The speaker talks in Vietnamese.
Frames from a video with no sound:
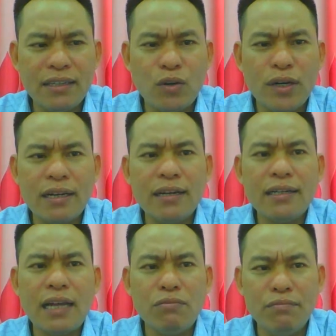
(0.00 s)
gọi có
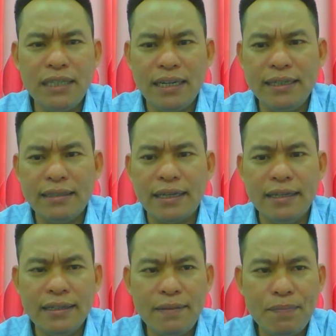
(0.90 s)
công mới là được
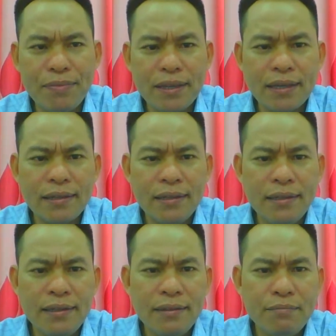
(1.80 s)
thưởng
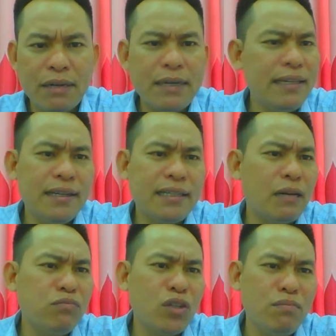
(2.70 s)
mà bây giờ
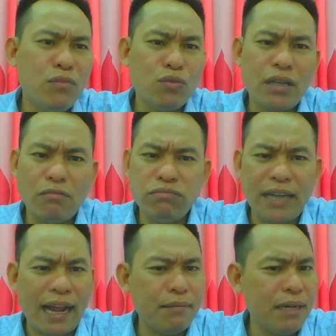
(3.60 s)
không có một công
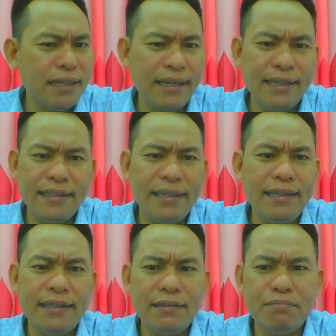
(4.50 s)
trạng bất kỳ cái
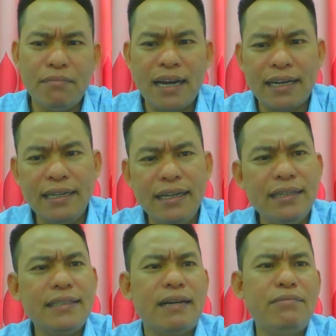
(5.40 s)
chi đó mà cái
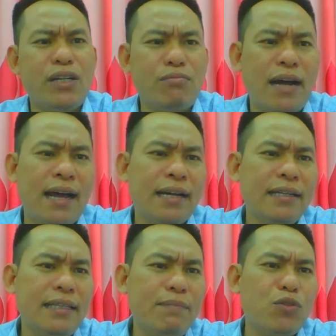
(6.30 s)
lên cộng đồng mạng
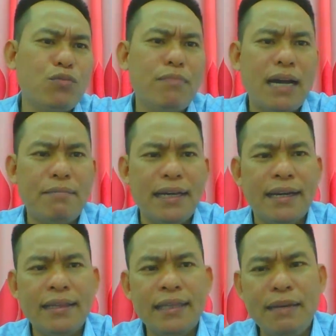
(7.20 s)
cái tiếp tục ma mày
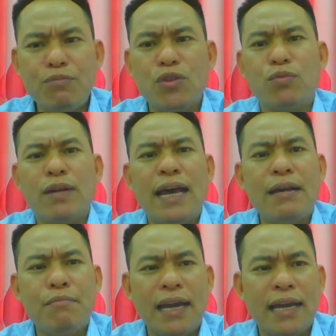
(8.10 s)
cái tiếp tục là
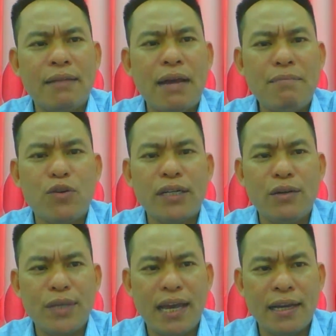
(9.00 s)
ăn mày ăn bám một cách
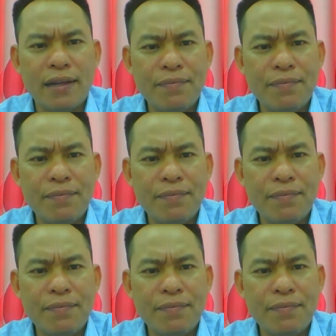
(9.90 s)
lâu dài